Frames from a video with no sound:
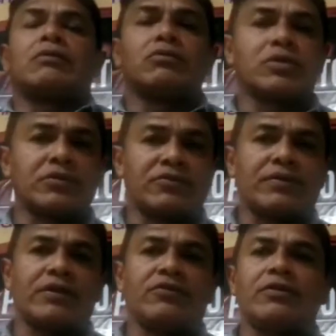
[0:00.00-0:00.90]
durante
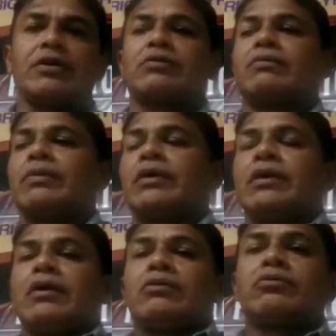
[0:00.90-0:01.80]
sete anos.
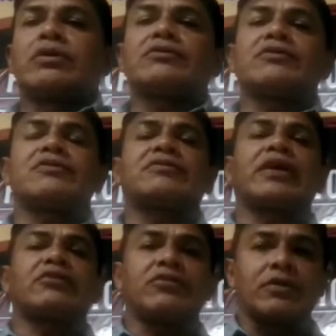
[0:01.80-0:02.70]
Durante esses
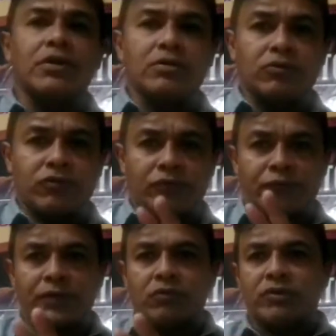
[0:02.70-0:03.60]
sete anos eu
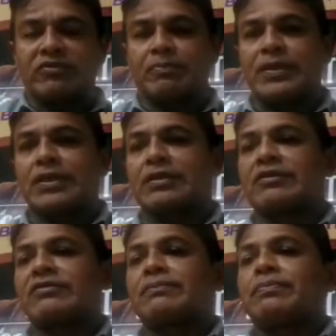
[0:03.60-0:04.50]
sofri duas
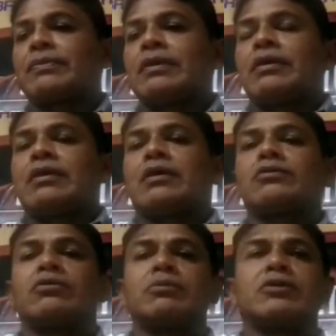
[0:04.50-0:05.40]
perdas. Em
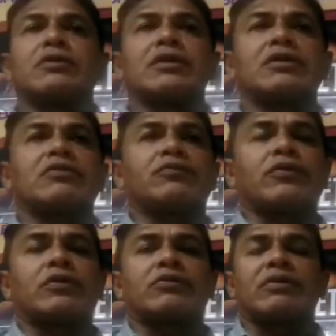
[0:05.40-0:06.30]
2013
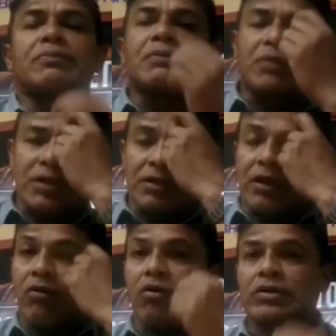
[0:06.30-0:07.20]
foi nossa primeira
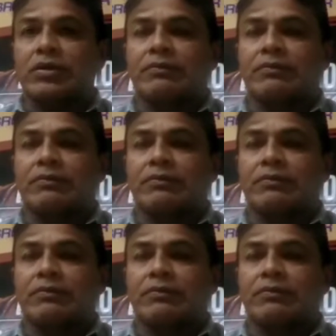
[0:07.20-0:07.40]
derrota